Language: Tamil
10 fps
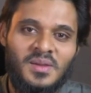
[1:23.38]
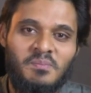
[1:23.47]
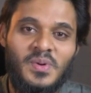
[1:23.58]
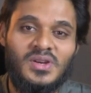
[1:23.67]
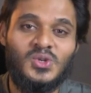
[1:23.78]

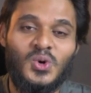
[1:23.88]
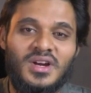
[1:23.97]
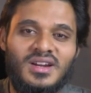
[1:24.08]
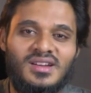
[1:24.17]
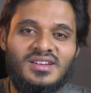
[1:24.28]

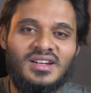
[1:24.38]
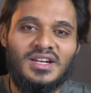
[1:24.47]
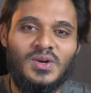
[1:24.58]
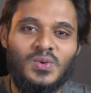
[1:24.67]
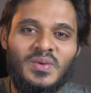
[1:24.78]
பெற்றோர்களுக்கு
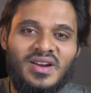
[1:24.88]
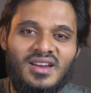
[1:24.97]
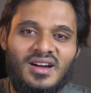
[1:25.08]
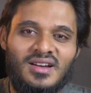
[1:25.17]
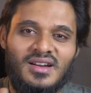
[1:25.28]
நன்றி
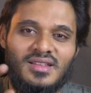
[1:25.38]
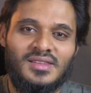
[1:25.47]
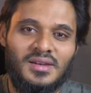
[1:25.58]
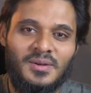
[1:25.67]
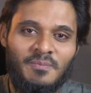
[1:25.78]
உள்ளவர்களாக
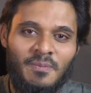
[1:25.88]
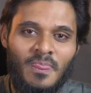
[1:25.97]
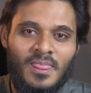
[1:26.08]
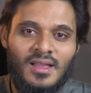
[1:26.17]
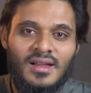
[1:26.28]
நடத்தல்
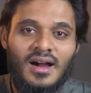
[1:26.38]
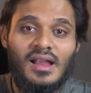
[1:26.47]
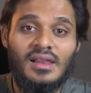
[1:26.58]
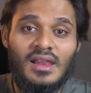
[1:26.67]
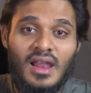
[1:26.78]

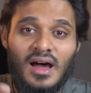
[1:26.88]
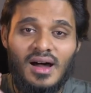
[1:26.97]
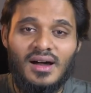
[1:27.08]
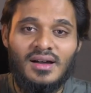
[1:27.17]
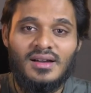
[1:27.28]

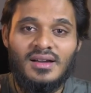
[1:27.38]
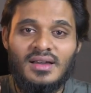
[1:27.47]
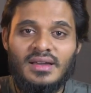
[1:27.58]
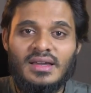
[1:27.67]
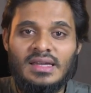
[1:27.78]
அல்லாஹ்
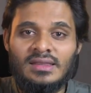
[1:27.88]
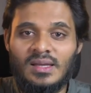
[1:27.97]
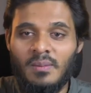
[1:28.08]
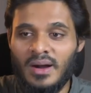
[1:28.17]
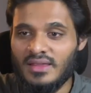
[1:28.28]
இந்த
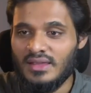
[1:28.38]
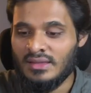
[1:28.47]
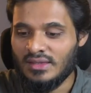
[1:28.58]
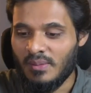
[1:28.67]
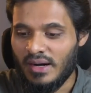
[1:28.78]
மனித
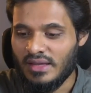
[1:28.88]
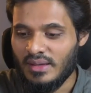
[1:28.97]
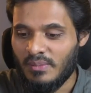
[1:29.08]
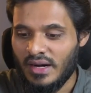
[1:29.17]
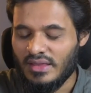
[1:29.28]
இந்த மனித
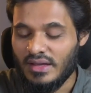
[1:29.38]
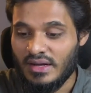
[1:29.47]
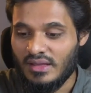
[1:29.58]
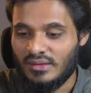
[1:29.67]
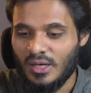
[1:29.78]
மனித
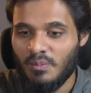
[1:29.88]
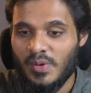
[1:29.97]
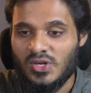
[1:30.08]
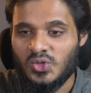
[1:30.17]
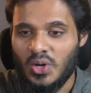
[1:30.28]
இனத்தில்
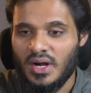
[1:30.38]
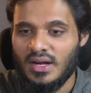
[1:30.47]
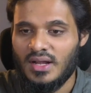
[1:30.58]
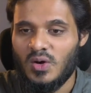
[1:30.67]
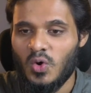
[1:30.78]

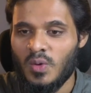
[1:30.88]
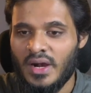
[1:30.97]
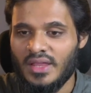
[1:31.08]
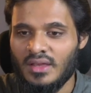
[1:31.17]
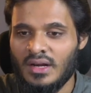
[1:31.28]
பெற்றோர்களுக்கு ஒரு
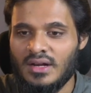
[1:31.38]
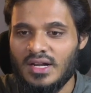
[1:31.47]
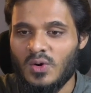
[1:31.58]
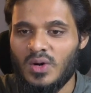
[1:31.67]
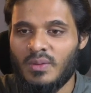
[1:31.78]
மனித
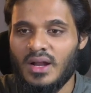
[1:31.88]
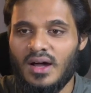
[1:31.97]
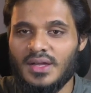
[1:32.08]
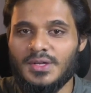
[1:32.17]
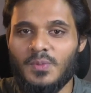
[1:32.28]
நன்றி
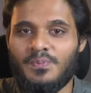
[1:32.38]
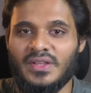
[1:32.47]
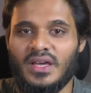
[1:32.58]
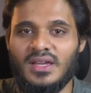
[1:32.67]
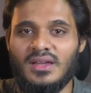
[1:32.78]
உள்ளவனாக
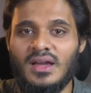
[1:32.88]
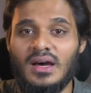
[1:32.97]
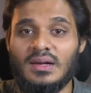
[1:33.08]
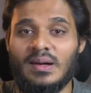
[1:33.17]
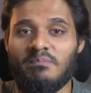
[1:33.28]
இருப்பதை
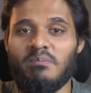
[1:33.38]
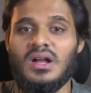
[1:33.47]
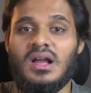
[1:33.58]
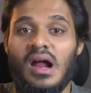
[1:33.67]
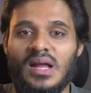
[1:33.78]
ரப்பு
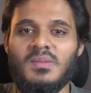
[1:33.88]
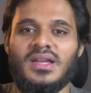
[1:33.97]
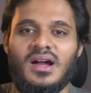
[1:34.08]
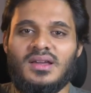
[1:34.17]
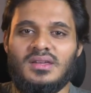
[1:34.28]

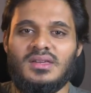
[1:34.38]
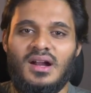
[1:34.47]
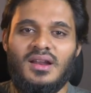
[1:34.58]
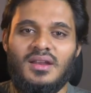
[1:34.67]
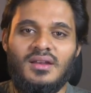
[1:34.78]
கடமையாக்குகிறான்